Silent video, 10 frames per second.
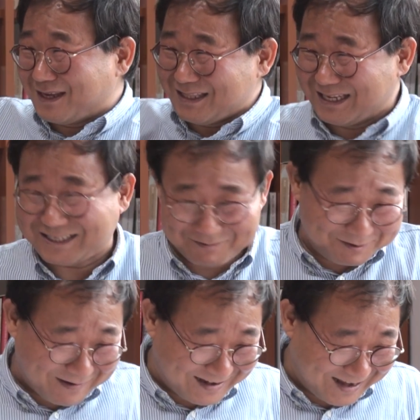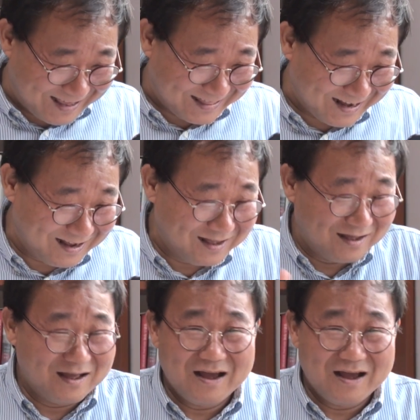좀더 인내심을 발휘해야 돼.